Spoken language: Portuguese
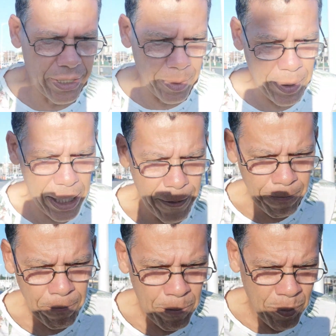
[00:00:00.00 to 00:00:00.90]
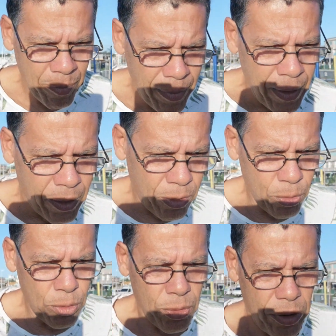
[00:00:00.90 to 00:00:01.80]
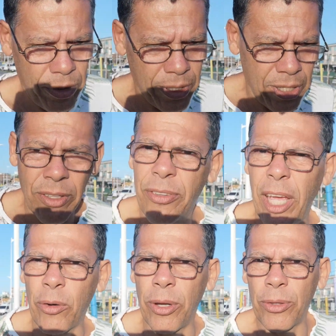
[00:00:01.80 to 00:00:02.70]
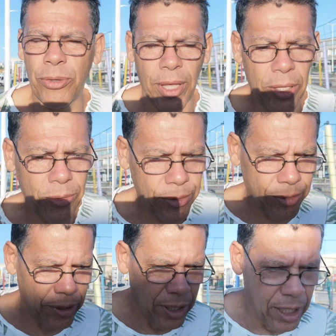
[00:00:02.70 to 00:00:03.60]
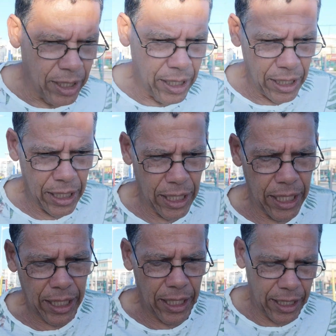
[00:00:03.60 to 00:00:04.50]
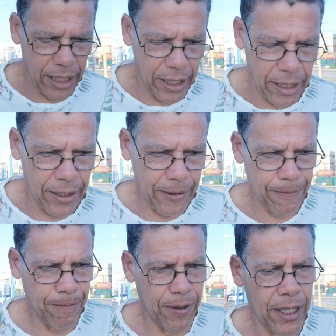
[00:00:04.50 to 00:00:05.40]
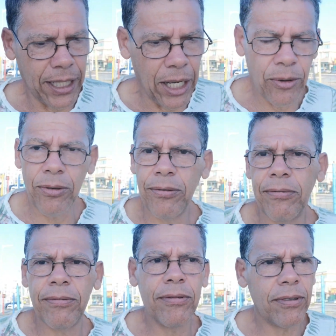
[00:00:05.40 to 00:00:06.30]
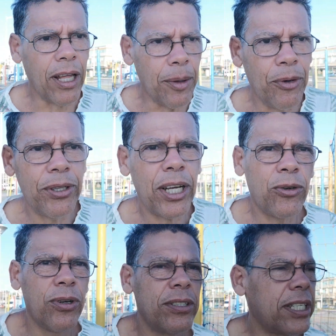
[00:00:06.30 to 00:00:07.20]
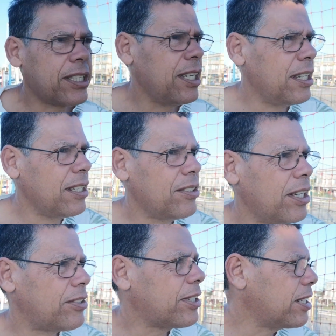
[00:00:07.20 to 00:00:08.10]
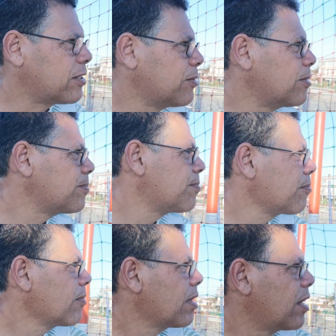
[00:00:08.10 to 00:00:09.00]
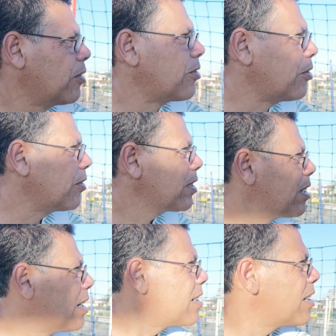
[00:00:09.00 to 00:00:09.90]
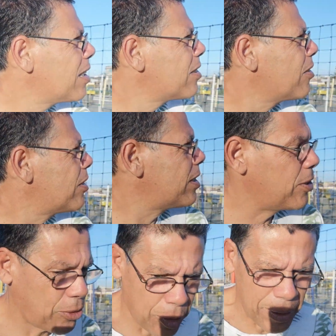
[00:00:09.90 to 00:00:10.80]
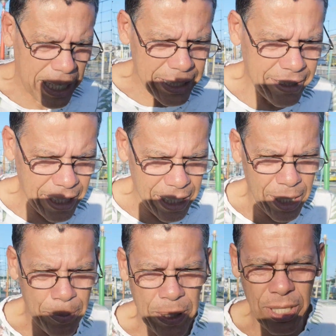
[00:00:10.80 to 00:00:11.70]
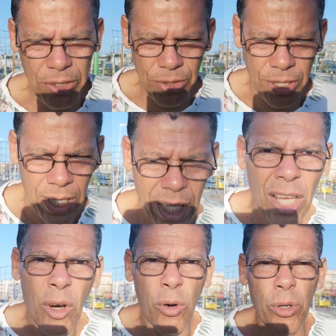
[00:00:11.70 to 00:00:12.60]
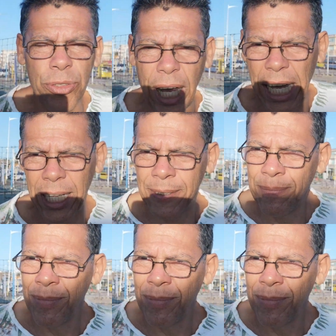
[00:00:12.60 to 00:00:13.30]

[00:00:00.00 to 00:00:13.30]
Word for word: ali também. Tudo 0800. É... Então tem muita coisa aqui interessante, viu? Então, são aquelas tomadas ali pra gente usar.